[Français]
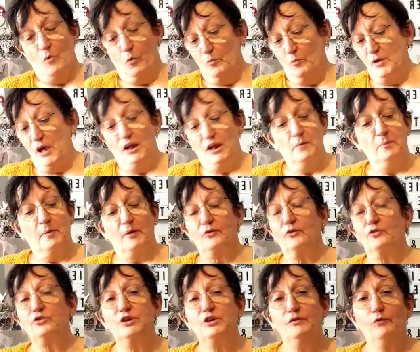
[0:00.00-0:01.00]
bon, mais il y a des
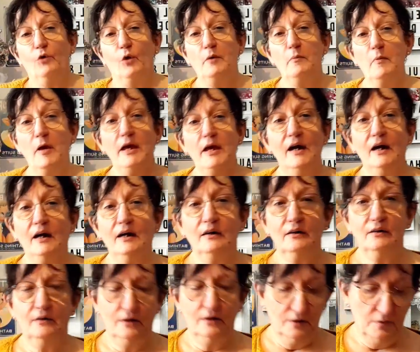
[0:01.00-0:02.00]
personnes qui vont aimer,
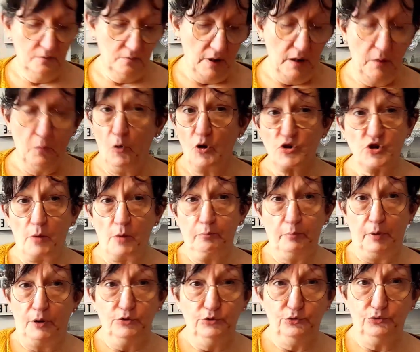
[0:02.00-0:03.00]
hein, euh, mais moi, j'aime
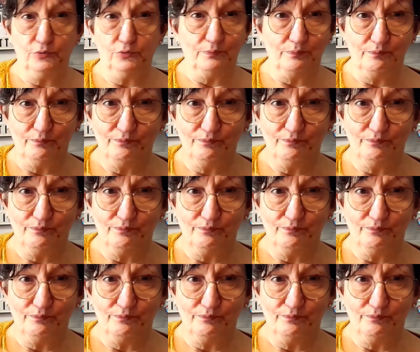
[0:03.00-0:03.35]
pas du tout.